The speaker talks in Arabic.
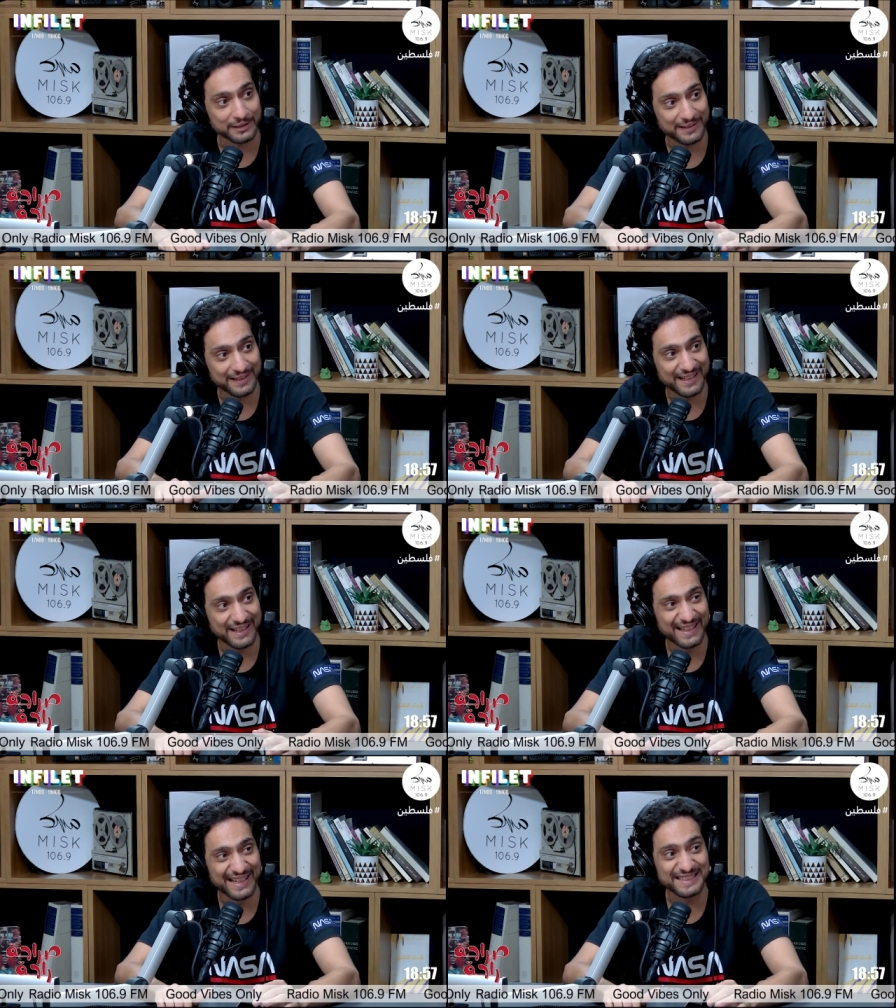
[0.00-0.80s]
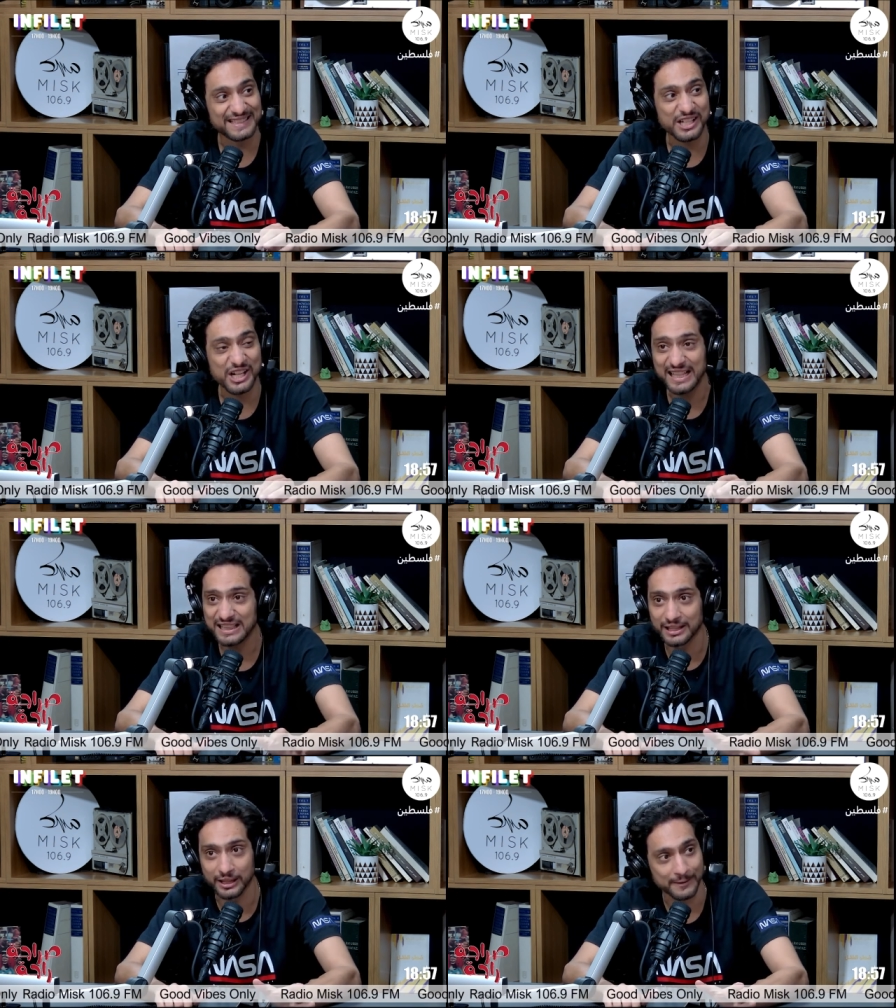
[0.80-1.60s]
تفرهد رجع
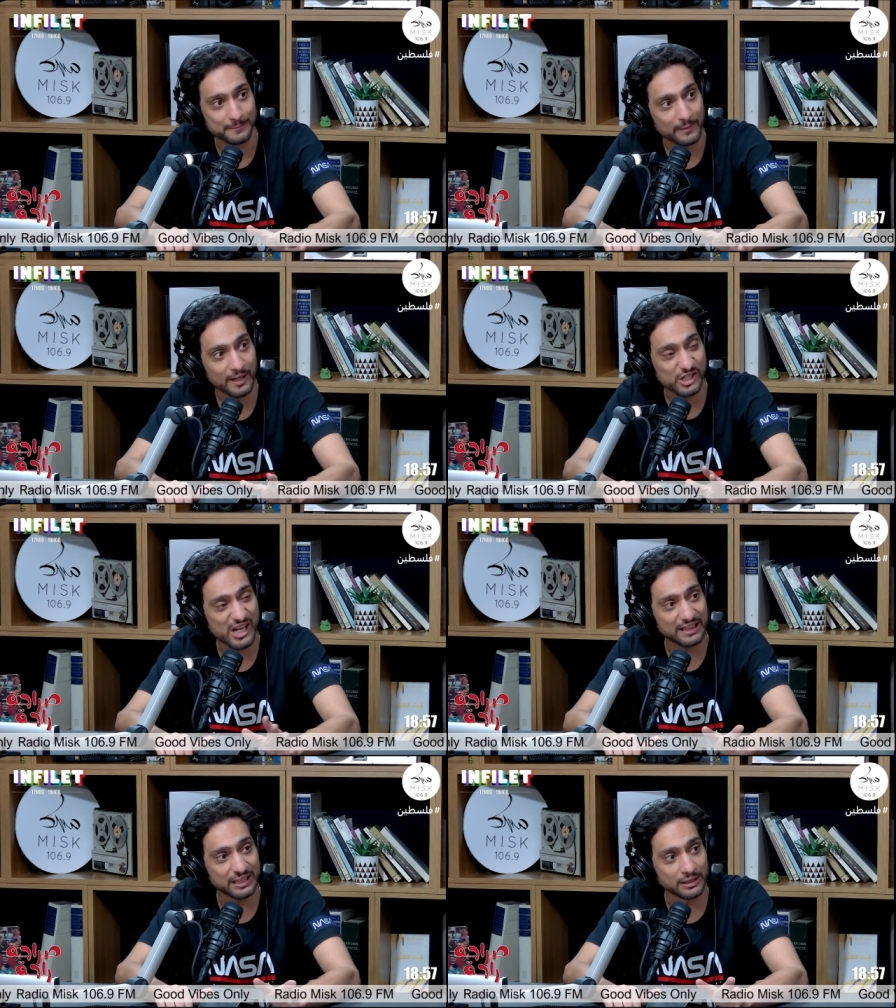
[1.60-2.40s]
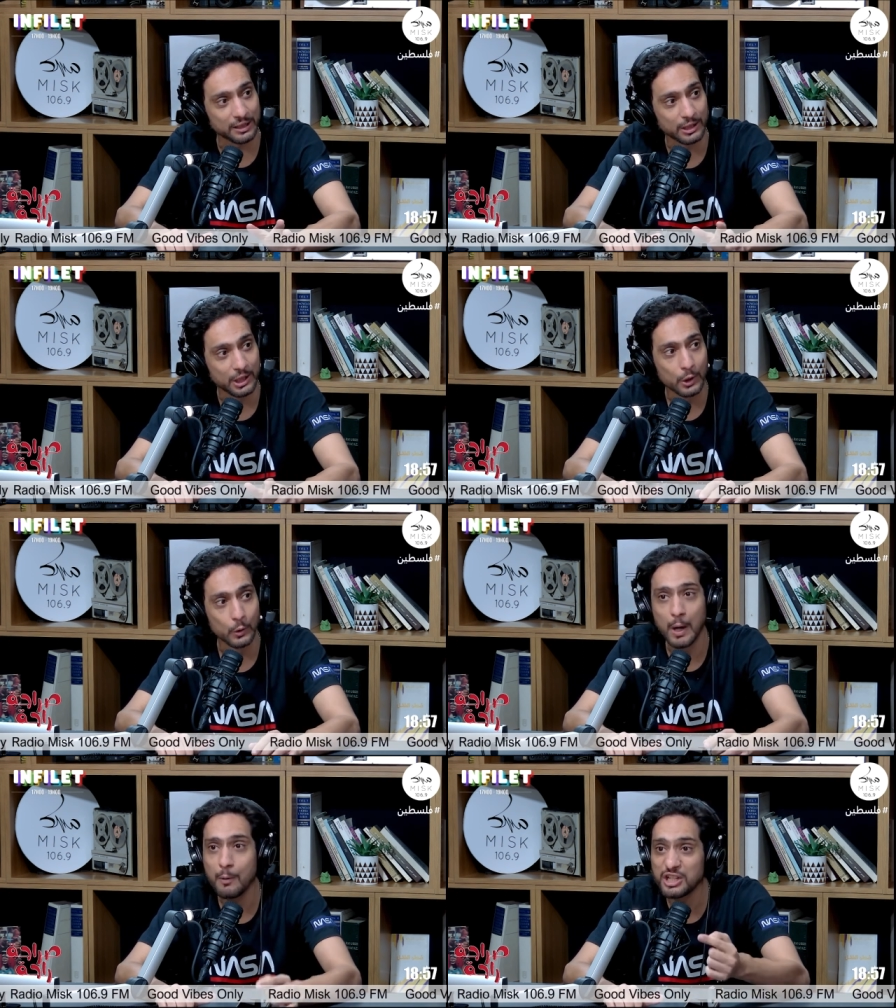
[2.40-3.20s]
يطنطن رجع
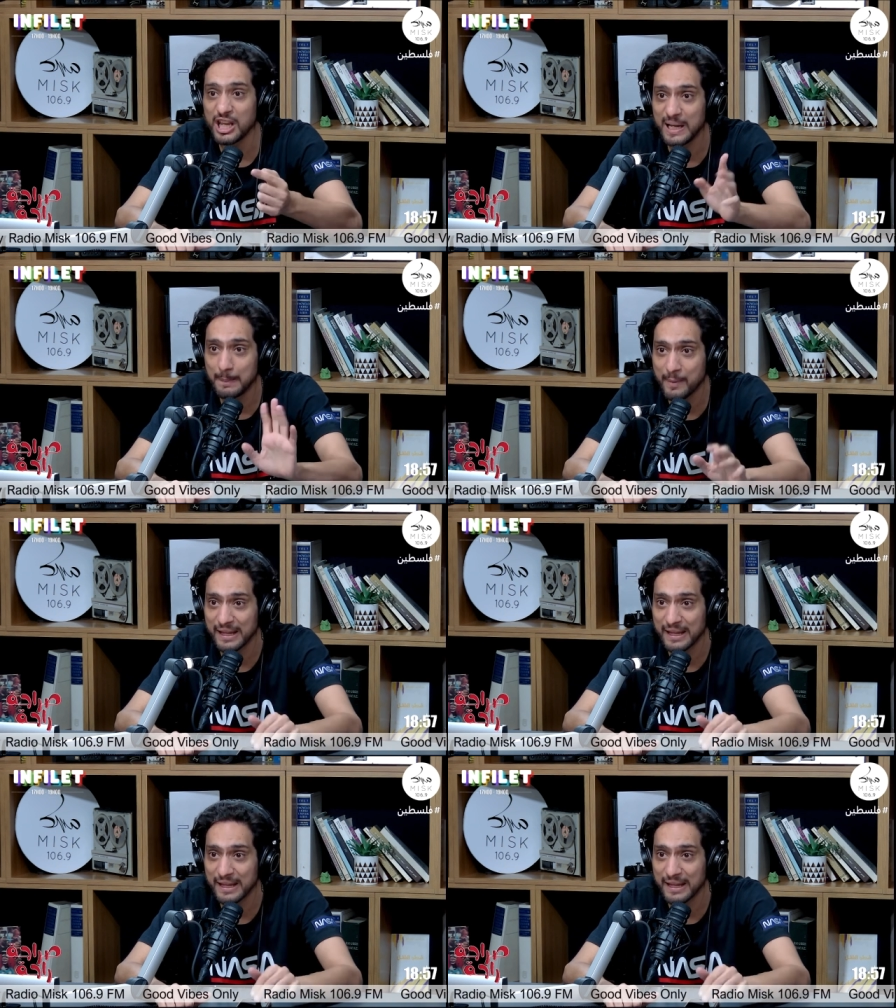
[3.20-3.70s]
وهو جاي قريب مات